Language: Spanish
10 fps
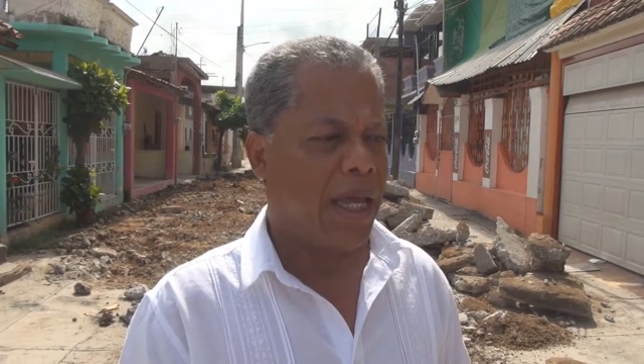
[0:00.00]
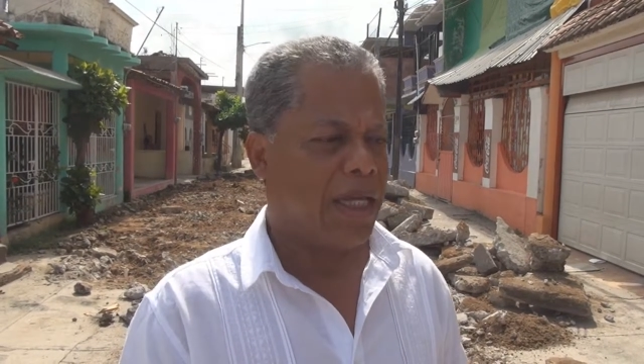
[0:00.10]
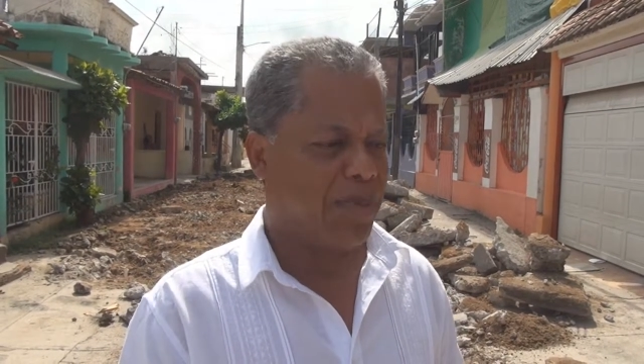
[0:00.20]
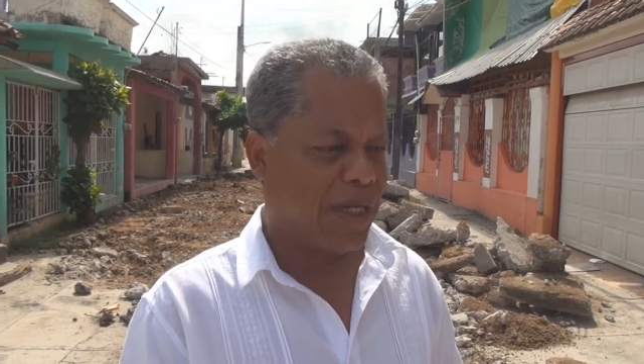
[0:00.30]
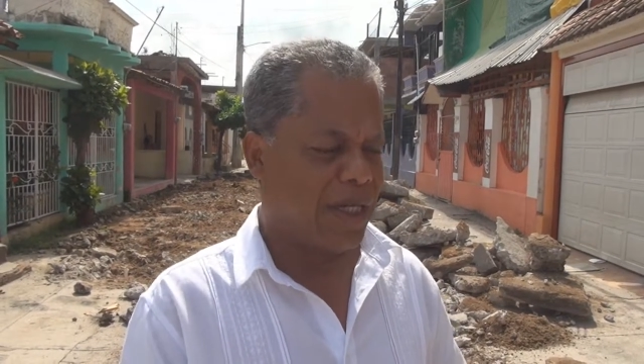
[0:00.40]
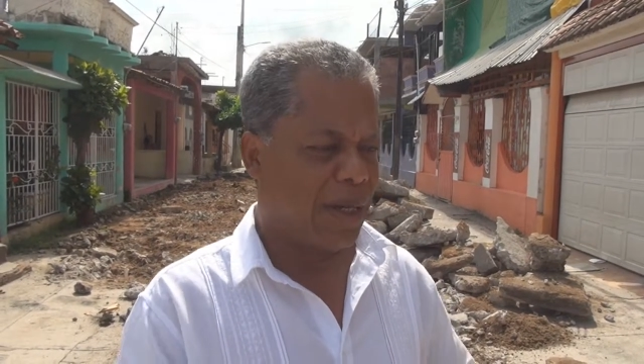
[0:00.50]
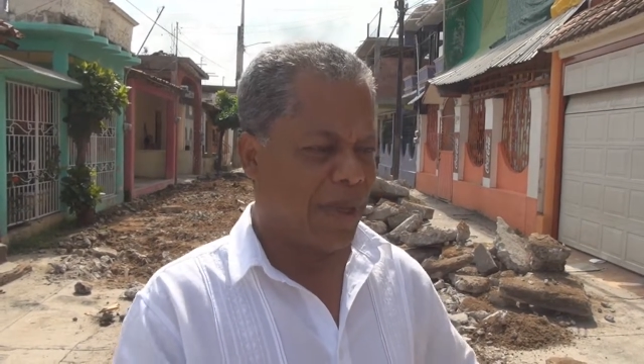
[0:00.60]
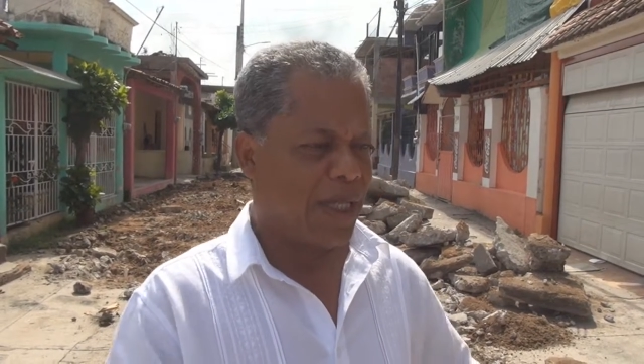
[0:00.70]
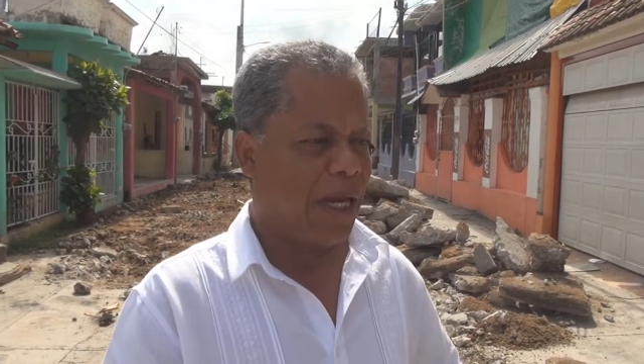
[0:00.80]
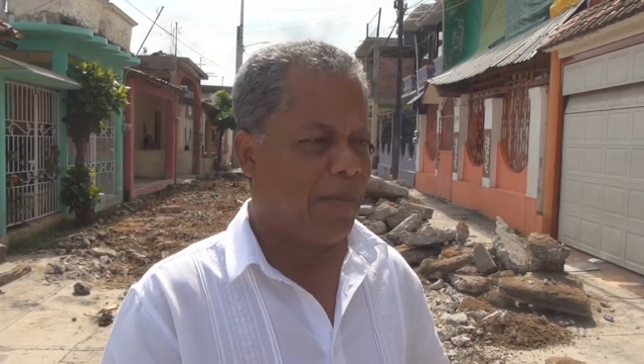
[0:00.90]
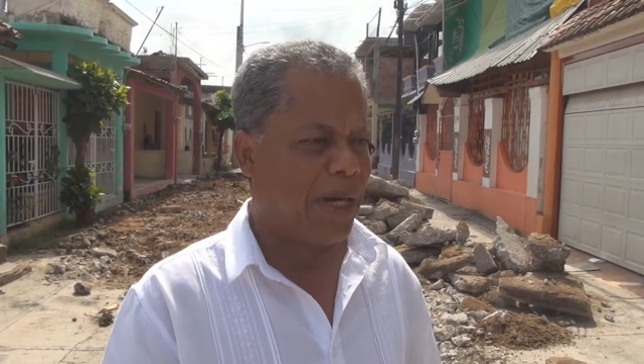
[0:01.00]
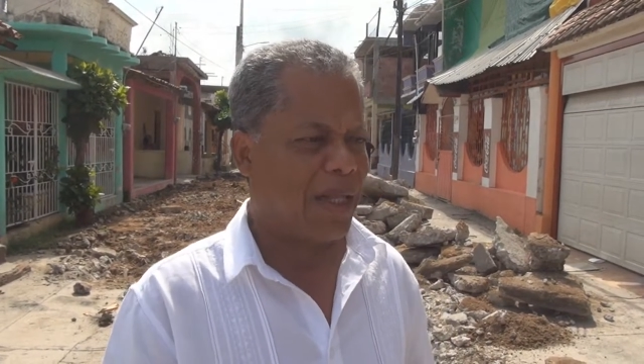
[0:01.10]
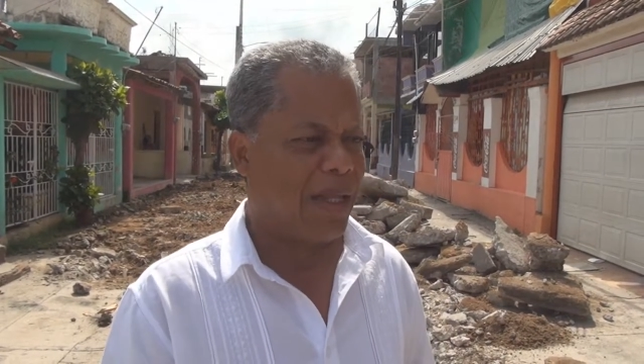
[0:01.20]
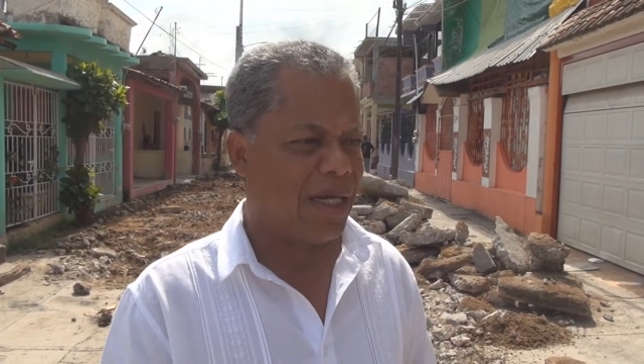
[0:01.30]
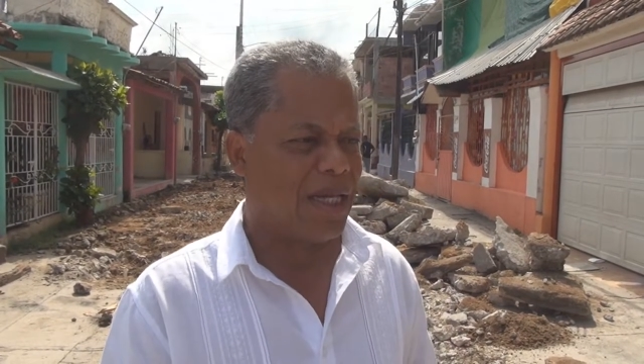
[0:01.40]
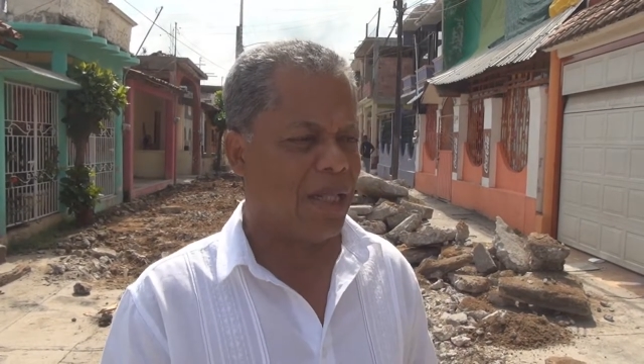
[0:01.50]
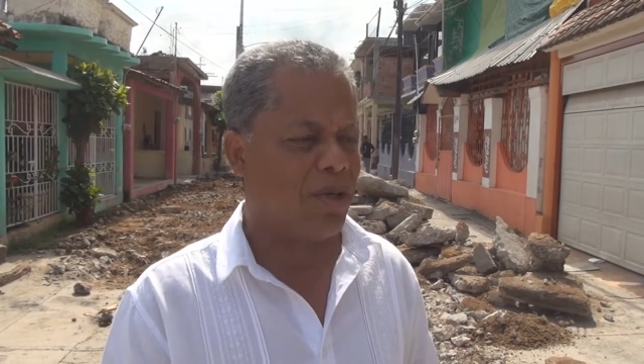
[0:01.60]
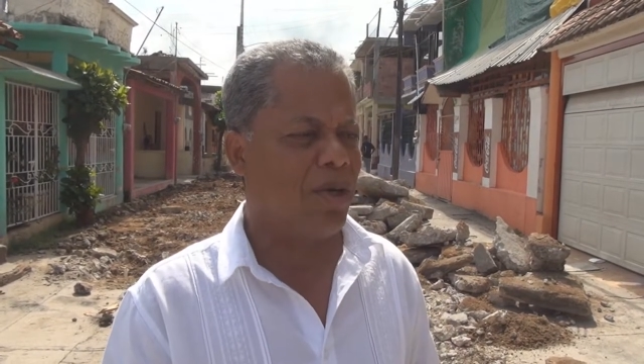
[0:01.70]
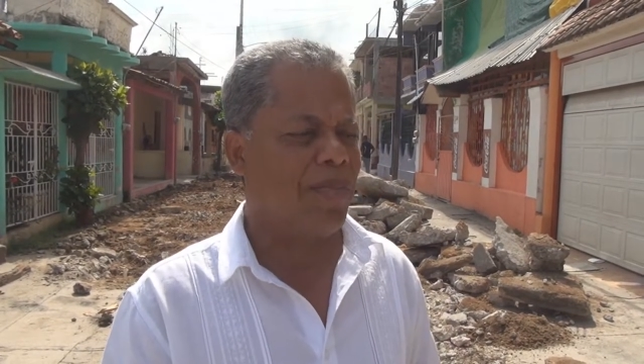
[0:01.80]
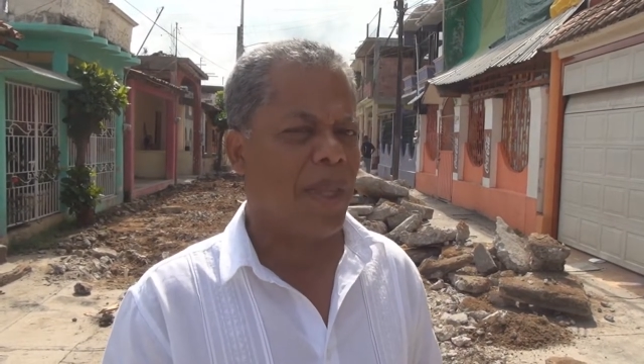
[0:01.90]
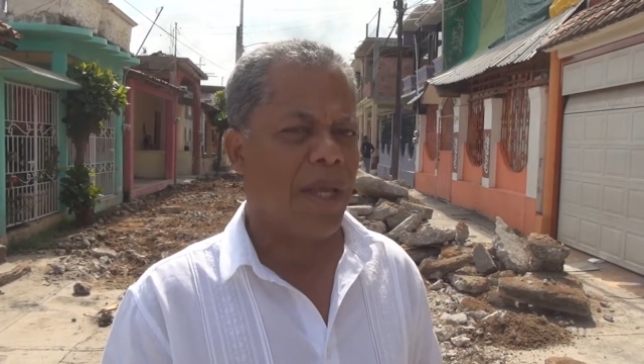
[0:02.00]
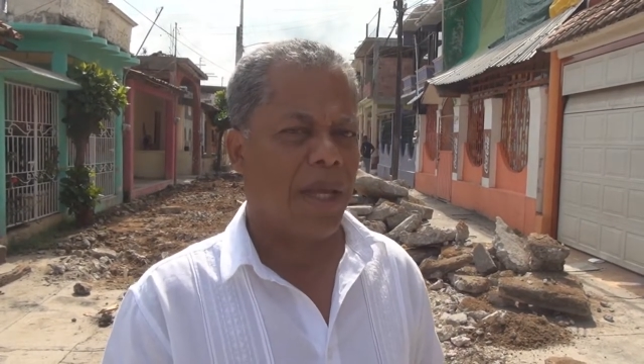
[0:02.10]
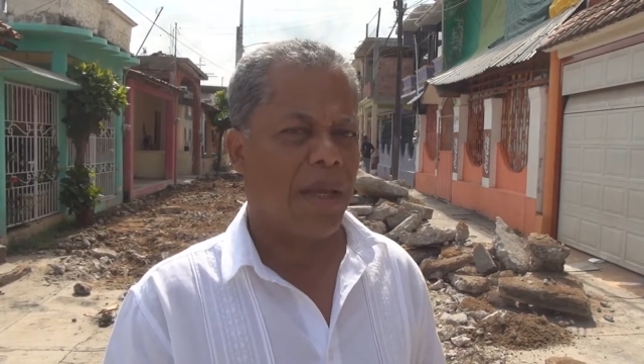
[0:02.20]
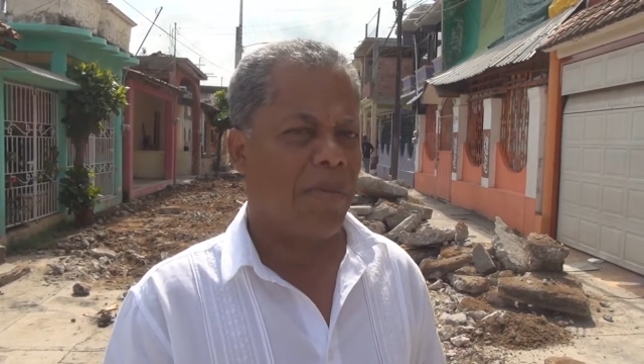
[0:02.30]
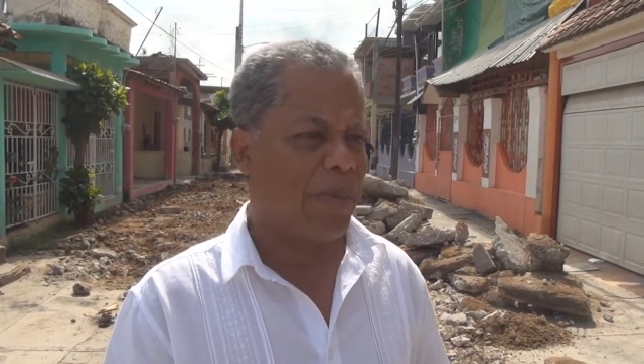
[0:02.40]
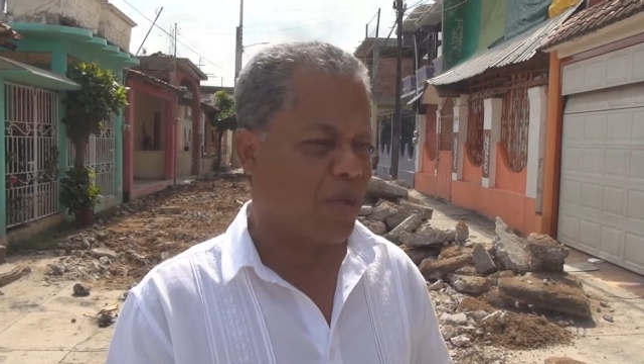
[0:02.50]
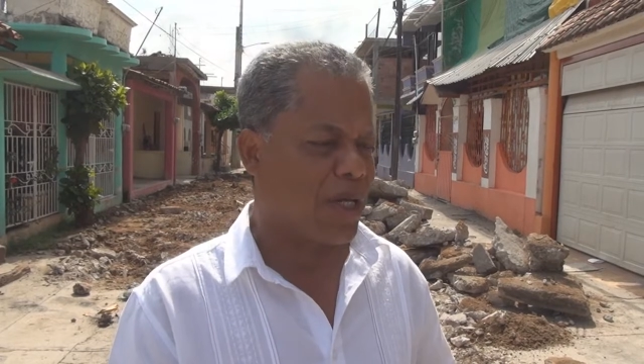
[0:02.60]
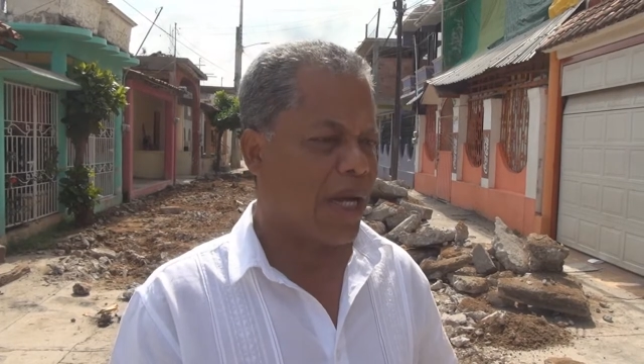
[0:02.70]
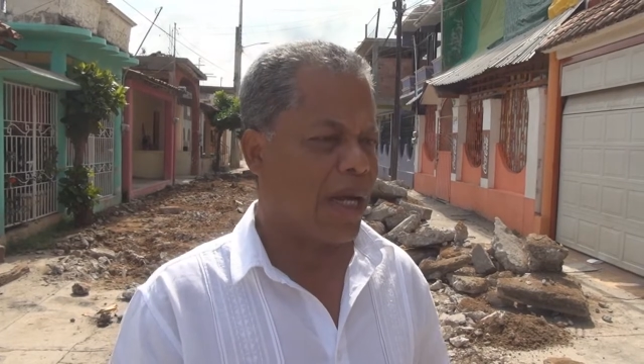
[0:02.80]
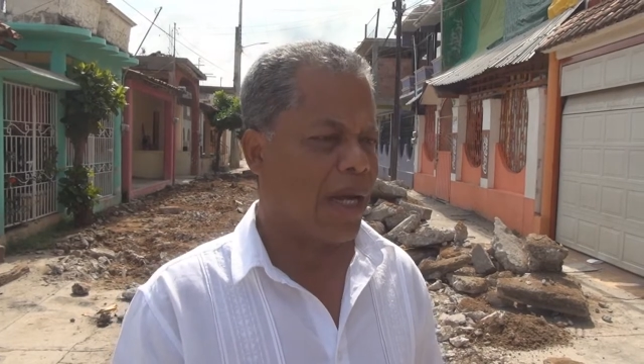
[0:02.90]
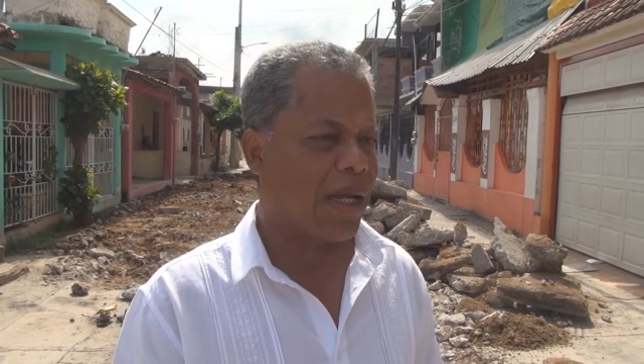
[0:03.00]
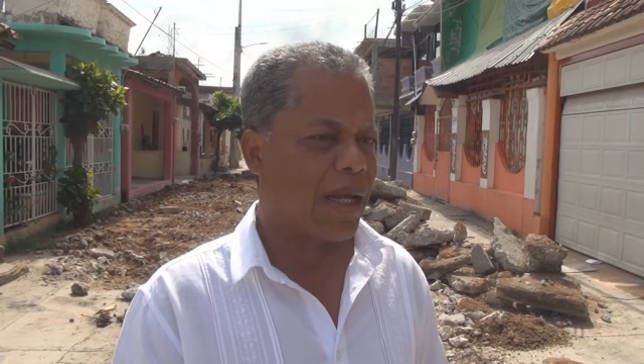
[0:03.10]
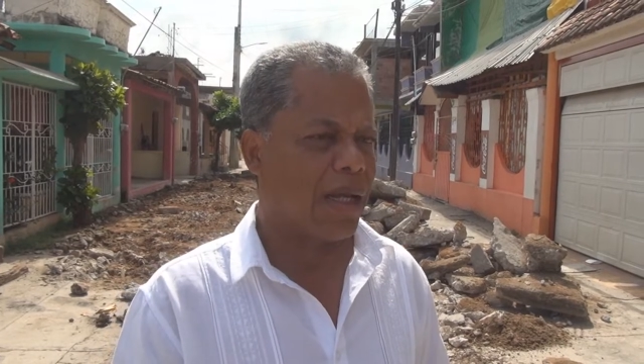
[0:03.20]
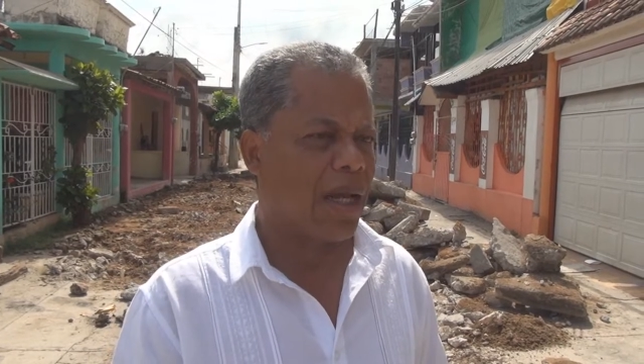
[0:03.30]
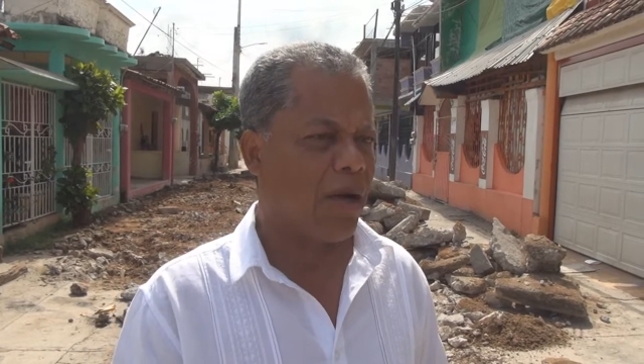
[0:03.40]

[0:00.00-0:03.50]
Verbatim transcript: es precisamente la parte del centro, vamos a